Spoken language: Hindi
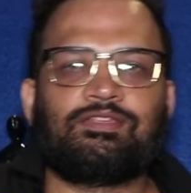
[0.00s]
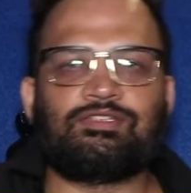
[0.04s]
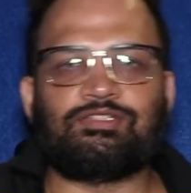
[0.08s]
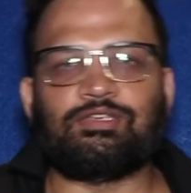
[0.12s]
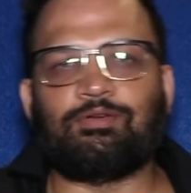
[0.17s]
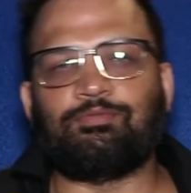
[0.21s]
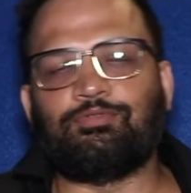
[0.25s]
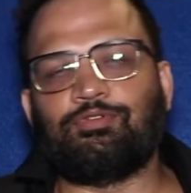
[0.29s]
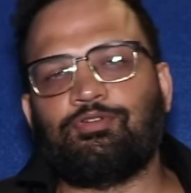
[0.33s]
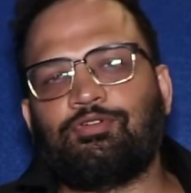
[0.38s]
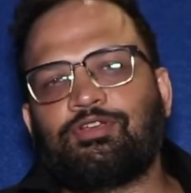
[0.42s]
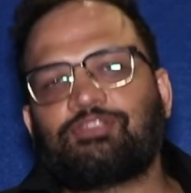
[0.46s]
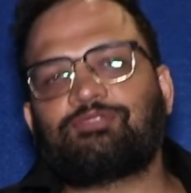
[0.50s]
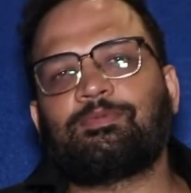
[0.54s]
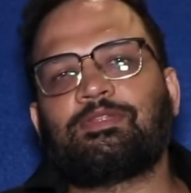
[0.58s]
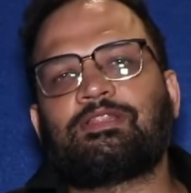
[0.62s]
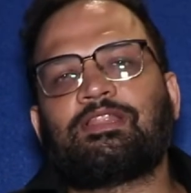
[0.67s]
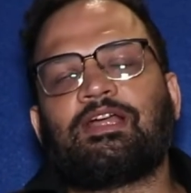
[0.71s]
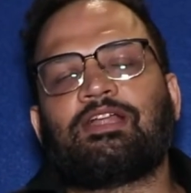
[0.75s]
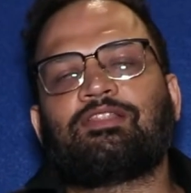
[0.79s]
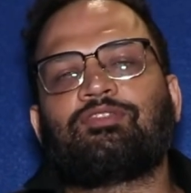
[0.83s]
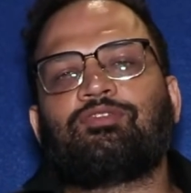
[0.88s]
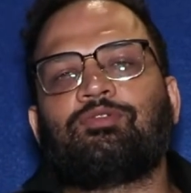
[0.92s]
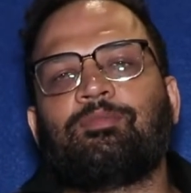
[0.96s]
जब यूएस में
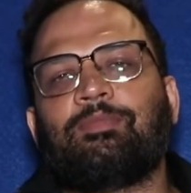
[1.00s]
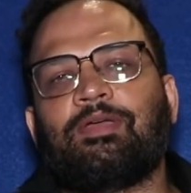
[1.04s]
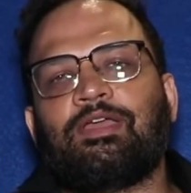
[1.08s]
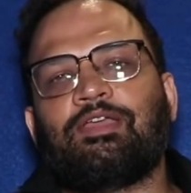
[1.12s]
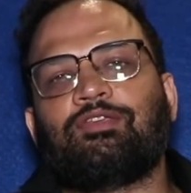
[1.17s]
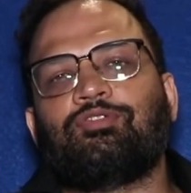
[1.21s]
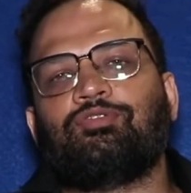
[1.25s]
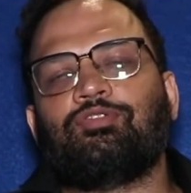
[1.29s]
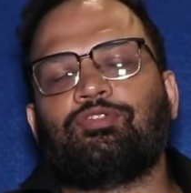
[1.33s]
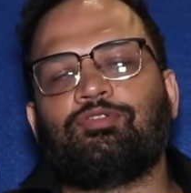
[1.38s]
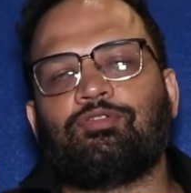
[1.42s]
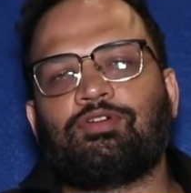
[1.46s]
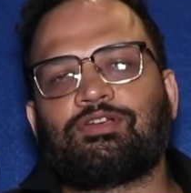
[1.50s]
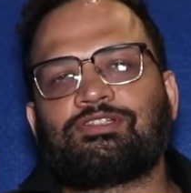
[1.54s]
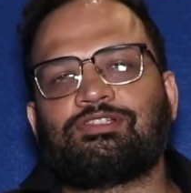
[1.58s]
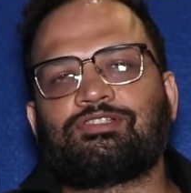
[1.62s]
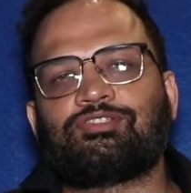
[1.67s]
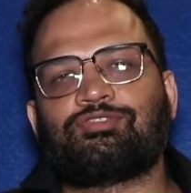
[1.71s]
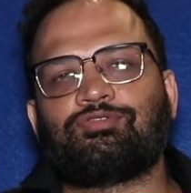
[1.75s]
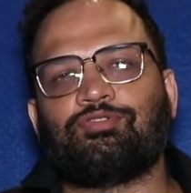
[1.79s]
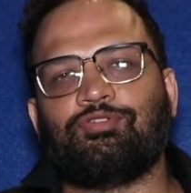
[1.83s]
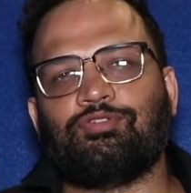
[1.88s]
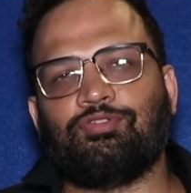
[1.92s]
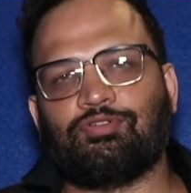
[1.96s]
था तो मैं
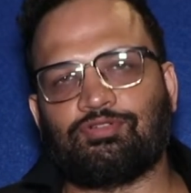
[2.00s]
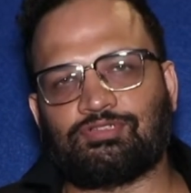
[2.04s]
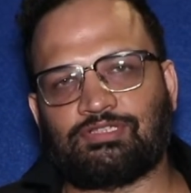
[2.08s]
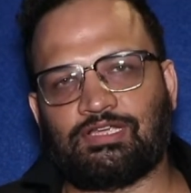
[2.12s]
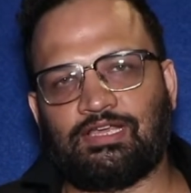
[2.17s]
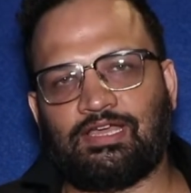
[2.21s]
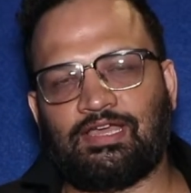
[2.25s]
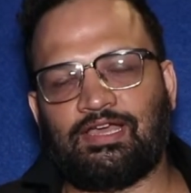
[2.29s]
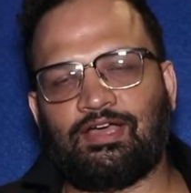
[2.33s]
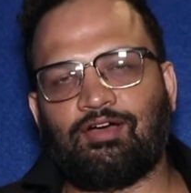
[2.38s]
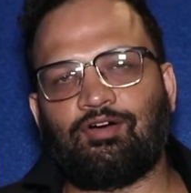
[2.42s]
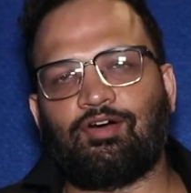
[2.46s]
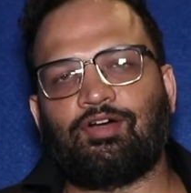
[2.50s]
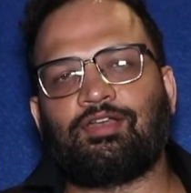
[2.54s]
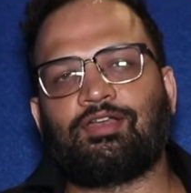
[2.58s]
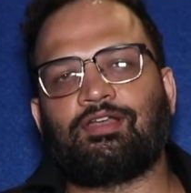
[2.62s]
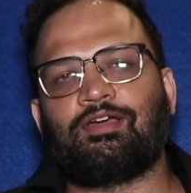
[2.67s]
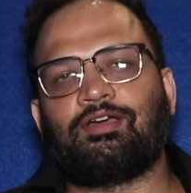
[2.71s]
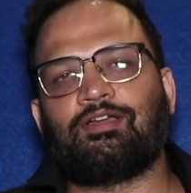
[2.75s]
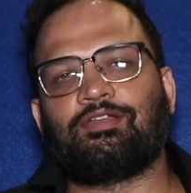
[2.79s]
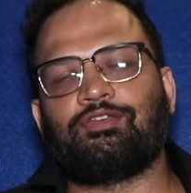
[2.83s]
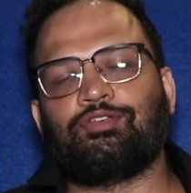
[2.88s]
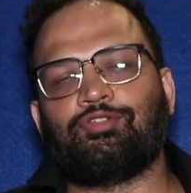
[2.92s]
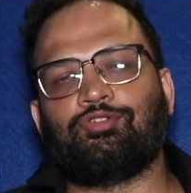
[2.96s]
यूनिवर्सल स्टूडियोज़ गया और
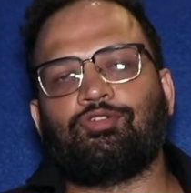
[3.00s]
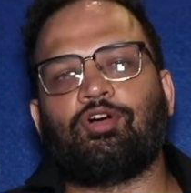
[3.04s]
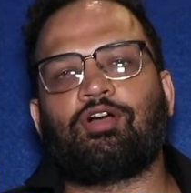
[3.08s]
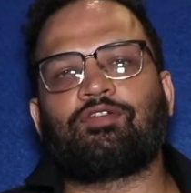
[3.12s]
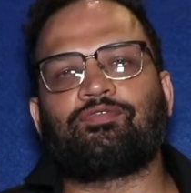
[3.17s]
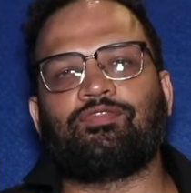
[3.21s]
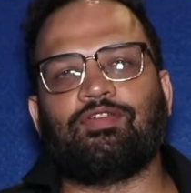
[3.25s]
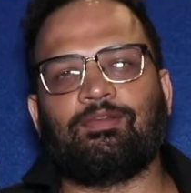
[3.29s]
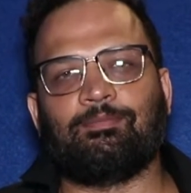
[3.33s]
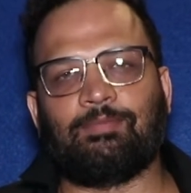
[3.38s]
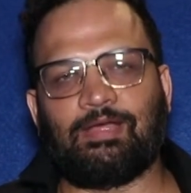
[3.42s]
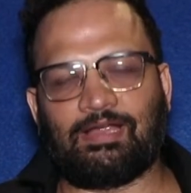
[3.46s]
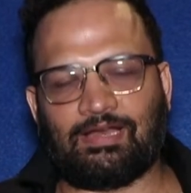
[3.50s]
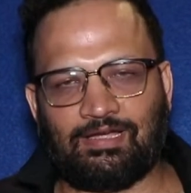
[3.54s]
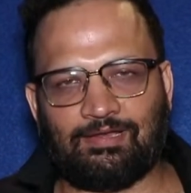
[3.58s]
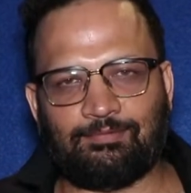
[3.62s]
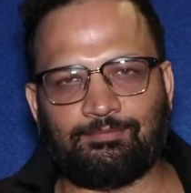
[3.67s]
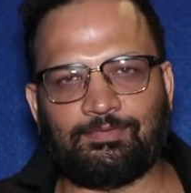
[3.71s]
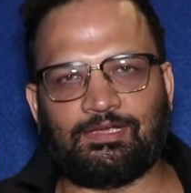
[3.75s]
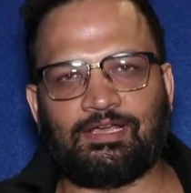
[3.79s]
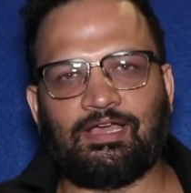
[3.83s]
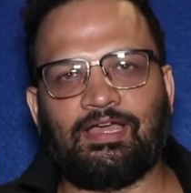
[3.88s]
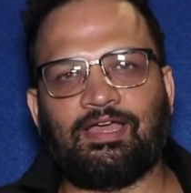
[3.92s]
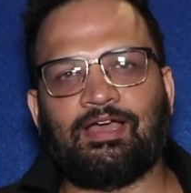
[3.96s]
न्यूयॉर्क फिल्म
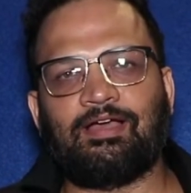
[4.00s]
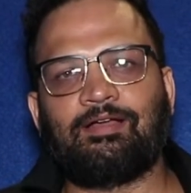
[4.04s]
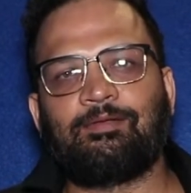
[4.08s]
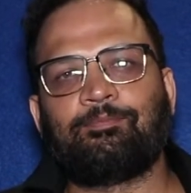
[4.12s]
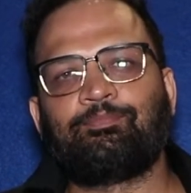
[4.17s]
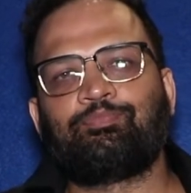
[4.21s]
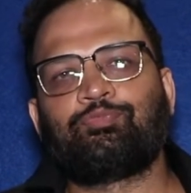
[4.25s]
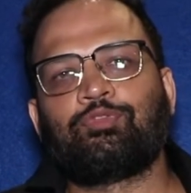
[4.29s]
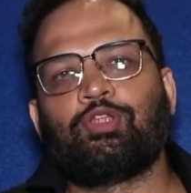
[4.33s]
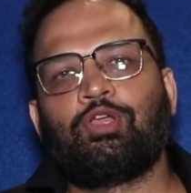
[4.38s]
एकेडमी गया